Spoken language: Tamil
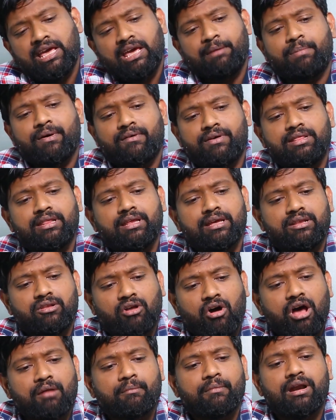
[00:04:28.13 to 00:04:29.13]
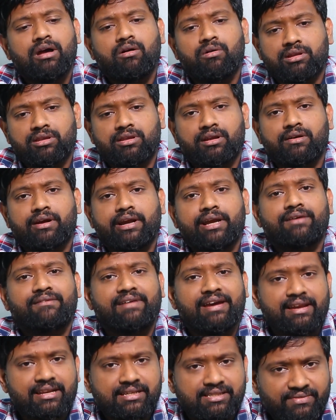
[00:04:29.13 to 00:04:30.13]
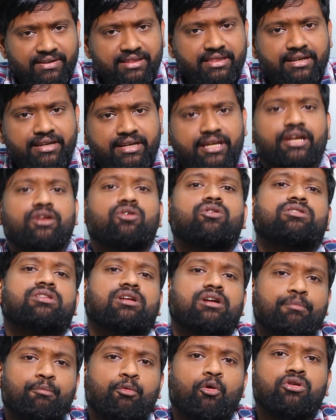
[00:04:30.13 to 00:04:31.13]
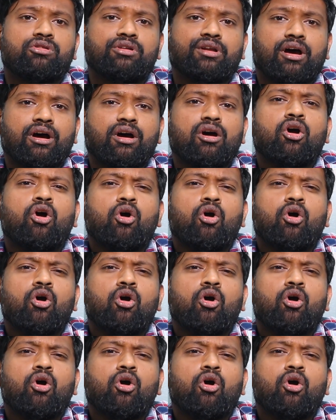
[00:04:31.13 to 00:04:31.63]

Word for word: இப்போ வந்து நார்மலாக ஒருத்தர்கிட்ட வைரஸ் வந்துட்டு இன்னொருத்தருக்கு போதுன்னா